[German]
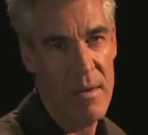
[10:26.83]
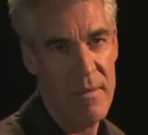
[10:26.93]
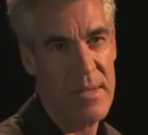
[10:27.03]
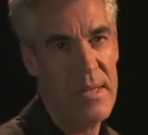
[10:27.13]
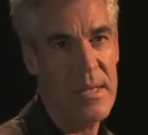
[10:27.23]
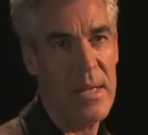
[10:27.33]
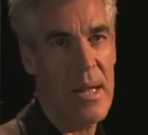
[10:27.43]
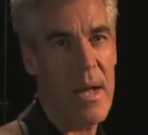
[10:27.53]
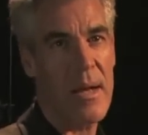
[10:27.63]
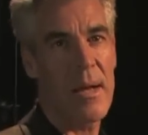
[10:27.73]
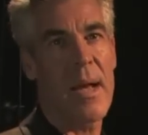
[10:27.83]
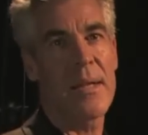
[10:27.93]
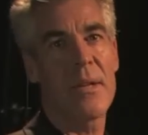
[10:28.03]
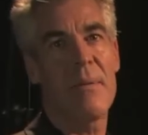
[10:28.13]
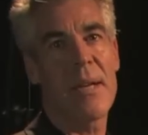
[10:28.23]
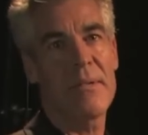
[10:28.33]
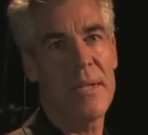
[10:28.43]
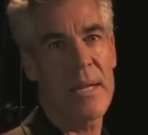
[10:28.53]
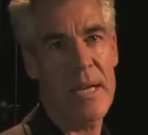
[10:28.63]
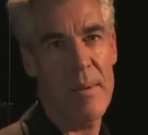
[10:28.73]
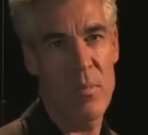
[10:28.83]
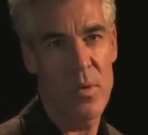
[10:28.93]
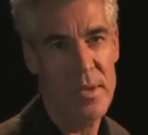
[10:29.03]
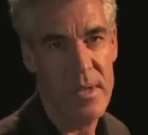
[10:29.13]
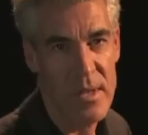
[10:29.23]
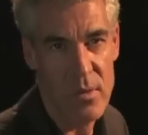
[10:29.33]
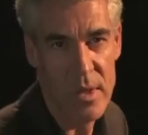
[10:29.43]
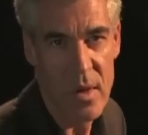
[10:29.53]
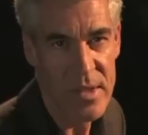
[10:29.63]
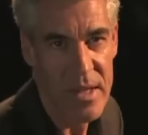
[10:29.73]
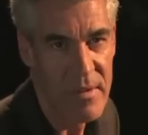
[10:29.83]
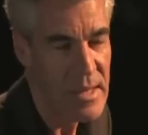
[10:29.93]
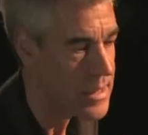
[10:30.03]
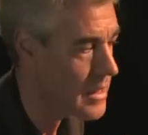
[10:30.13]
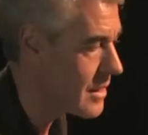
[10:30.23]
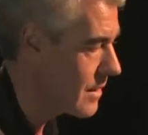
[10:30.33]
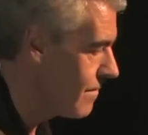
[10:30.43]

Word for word: was diesen Klang adäquat wiedergeben muss, das ist natürlich auch sehr wichtig.